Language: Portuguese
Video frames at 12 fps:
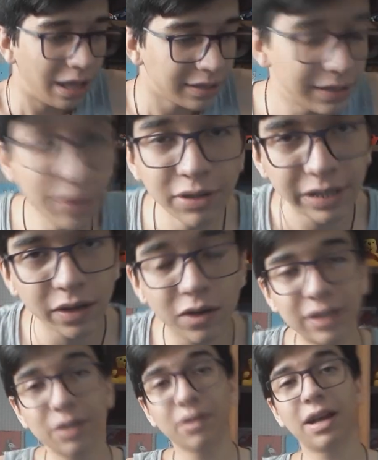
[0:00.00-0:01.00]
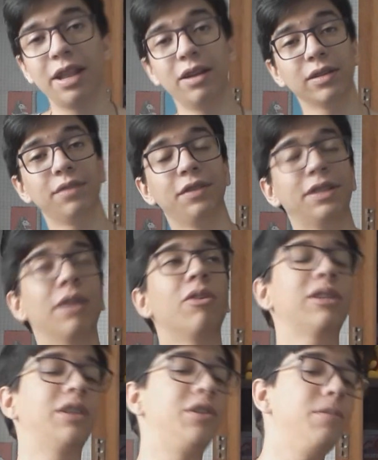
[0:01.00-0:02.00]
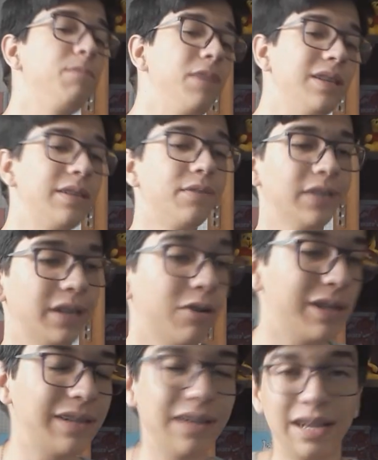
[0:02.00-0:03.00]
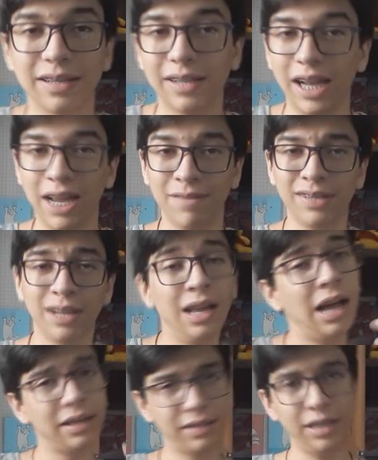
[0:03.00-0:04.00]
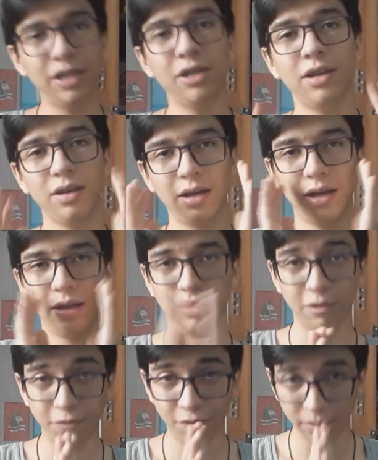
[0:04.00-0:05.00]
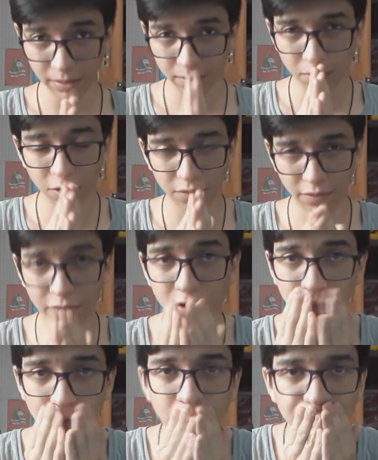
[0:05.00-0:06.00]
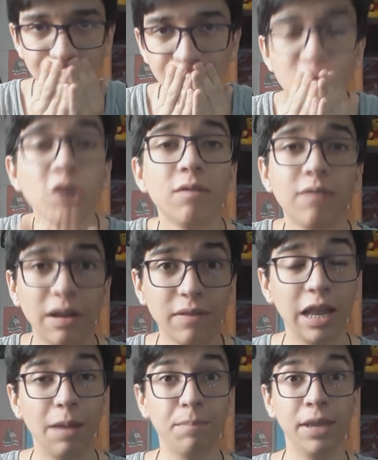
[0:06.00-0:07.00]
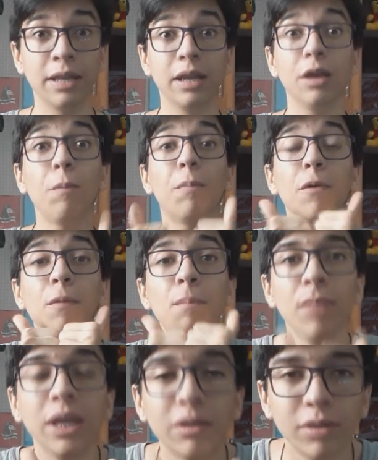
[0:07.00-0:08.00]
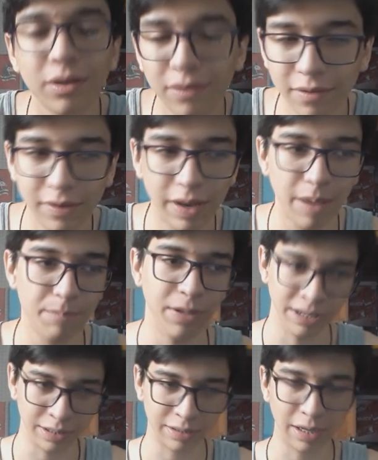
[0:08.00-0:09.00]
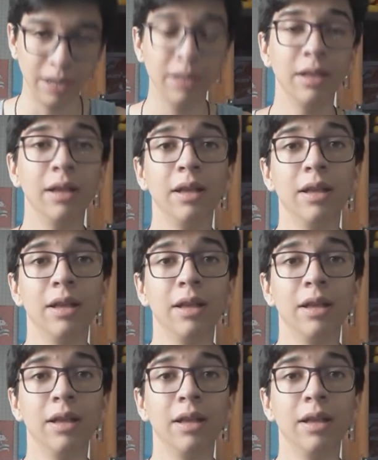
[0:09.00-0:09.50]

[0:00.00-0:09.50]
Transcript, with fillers: Se você gosta do canal, se você gosta de mim, se você gosta das lives, assiste até o fim, por favor, tá? Vai valer a pena, eu prometo que vai valer a pena, tá?